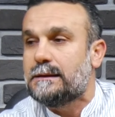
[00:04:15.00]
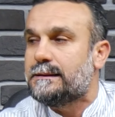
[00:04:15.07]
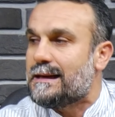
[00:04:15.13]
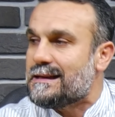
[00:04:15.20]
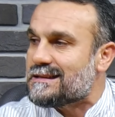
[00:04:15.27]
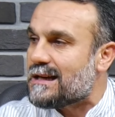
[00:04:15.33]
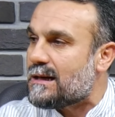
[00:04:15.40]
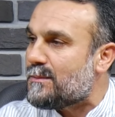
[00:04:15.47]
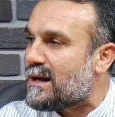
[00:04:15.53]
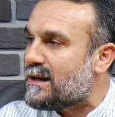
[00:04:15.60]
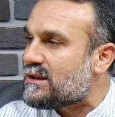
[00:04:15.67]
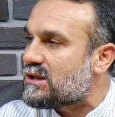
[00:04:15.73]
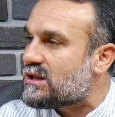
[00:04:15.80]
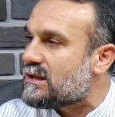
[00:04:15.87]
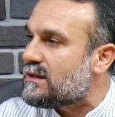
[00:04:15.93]
Ne
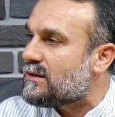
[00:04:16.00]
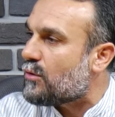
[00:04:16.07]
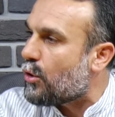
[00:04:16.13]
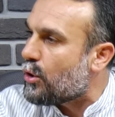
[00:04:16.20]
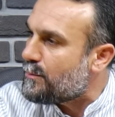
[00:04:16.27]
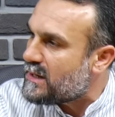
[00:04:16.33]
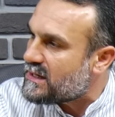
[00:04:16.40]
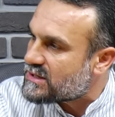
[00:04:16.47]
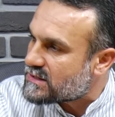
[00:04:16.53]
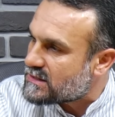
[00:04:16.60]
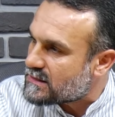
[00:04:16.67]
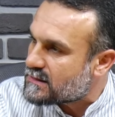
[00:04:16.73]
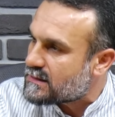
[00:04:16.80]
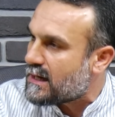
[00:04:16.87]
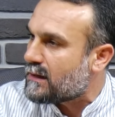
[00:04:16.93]
zaman ki o
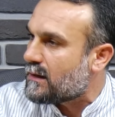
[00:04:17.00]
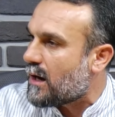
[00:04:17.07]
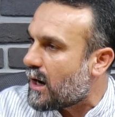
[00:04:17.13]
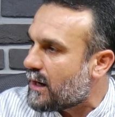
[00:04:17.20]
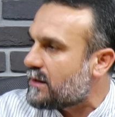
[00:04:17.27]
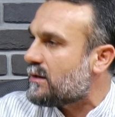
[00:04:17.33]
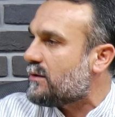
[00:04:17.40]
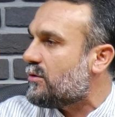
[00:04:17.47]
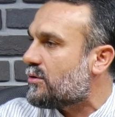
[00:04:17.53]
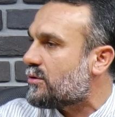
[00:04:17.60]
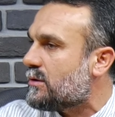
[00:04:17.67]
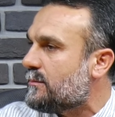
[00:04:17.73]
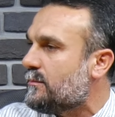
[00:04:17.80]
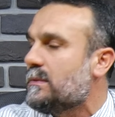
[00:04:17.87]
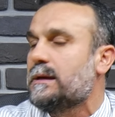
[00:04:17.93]
mescitten
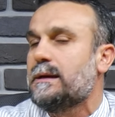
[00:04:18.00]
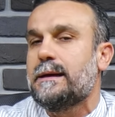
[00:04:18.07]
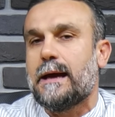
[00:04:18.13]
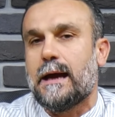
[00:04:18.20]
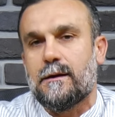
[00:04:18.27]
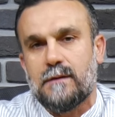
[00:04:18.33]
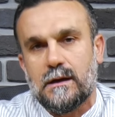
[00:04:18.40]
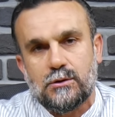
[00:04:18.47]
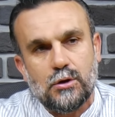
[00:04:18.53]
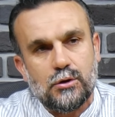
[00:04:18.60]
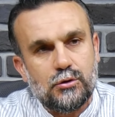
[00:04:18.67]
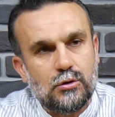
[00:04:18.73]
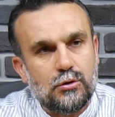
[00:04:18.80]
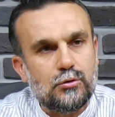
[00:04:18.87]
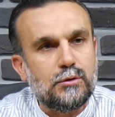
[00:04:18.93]
ayrılıyorum, eve
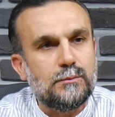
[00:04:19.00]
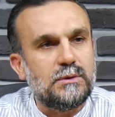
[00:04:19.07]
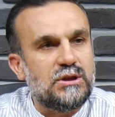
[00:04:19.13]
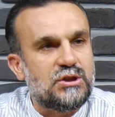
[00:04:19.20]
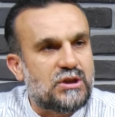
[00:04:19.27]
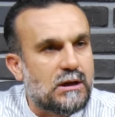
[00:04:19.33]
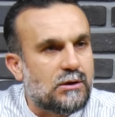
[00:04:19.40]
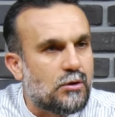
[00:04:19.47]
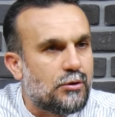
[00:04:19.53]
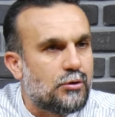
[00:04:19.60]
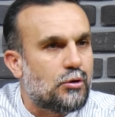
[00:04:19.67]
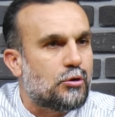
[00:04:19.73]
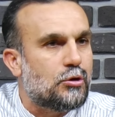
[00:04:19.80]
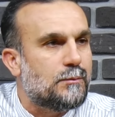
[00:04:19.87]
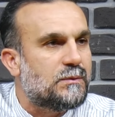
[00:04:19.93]
dönüyorum, işe
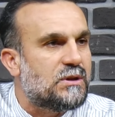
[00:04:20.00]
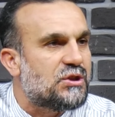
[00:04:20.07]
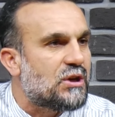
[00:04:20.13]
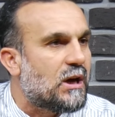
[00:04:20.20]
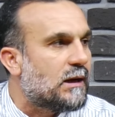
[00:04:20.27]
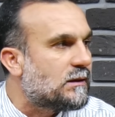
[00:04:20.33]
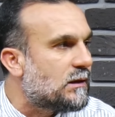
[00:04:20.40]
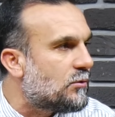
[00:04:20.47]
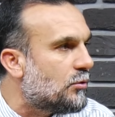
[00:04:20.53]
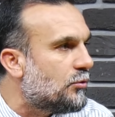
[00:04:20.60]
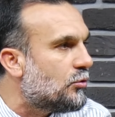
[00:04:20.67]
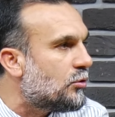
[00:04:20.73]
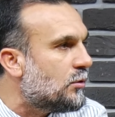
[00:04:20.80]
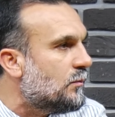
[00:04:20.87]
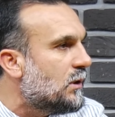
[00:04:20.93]
dönüyorum, ticarete
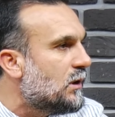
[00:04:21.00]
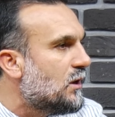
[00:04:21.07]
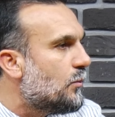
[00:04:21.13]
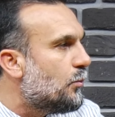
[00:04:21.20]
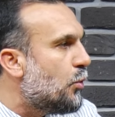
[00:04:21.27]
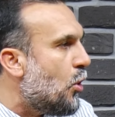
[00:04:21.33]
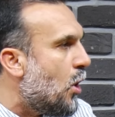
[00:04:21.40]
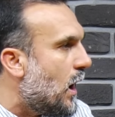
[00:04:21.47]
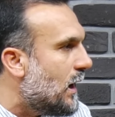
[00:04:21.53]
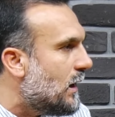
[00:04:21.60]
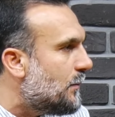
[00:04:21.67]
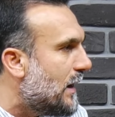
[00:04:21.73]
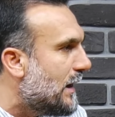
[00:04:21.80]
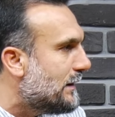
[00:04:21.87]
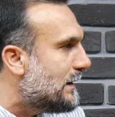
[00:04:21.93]
dönüyorum bu
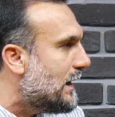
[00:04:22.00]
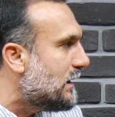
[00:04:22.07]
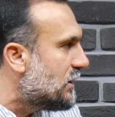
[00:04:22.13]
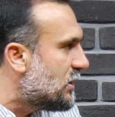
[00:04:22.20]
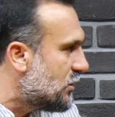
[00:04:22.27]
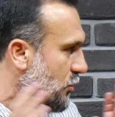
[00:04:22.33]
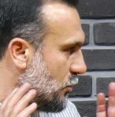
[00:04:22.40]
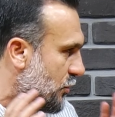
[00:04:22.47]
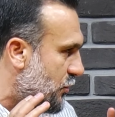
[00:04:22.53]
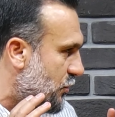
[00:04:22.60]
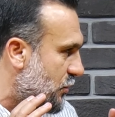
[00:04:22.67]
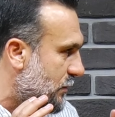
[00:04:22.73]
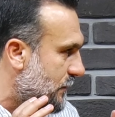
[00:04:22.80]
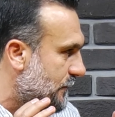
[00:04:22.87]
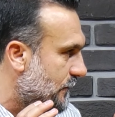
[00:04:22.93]
hal benden
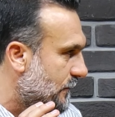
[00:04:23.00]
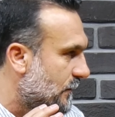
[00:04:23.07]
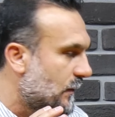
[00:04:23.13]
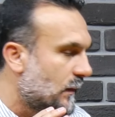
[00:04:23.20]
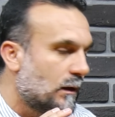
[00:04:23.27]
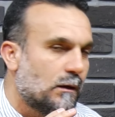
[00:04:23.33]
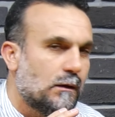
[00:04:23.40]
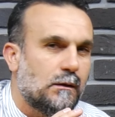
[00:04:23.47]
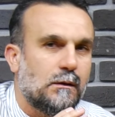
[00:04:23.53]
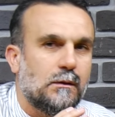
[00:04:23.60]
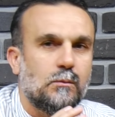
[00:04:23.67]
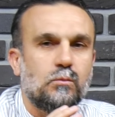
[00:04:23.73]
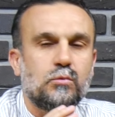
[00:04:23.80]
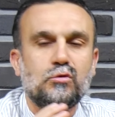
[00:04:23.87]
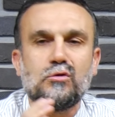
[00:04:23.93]
gidiyor.
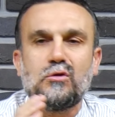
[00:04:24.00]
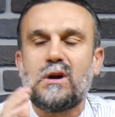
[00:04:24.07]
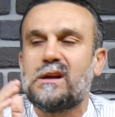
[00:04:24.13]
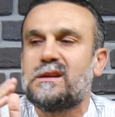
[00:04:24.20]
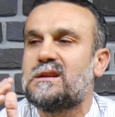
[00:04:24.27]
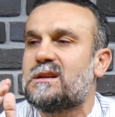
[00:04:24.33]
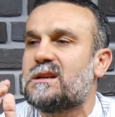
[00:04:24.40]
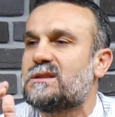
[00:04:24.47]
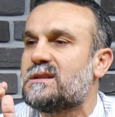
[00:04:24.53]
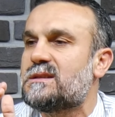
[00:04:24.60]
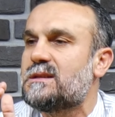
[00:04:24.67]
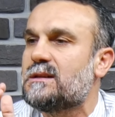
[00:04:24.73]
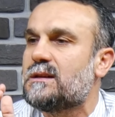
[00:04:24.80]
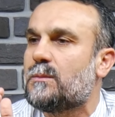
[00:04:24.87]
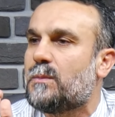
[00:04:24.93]
Bunun Kadir
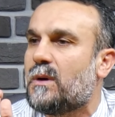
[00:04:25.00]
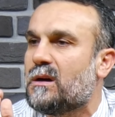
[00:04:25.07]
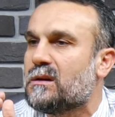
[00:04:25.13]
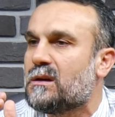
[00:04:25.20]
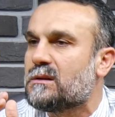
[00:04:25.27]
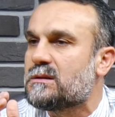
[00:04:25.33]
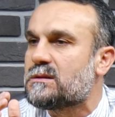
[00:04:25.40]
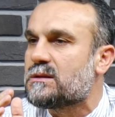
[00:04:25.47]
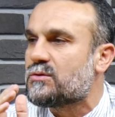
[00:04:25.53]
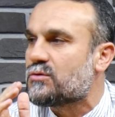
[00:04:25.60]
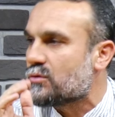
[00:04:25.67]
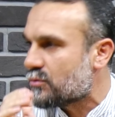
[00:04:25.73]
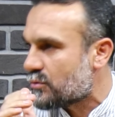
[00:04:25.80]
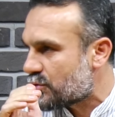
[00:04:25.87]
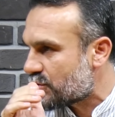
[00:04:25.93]
Gecesi ile bağlantısı
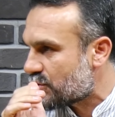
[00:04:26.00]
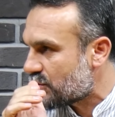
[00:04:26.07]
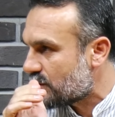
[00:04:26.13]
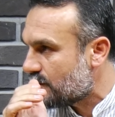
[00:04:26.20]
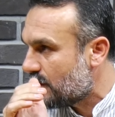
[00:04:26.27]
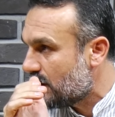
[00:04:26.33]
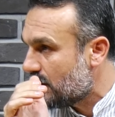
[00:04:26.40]
şudur.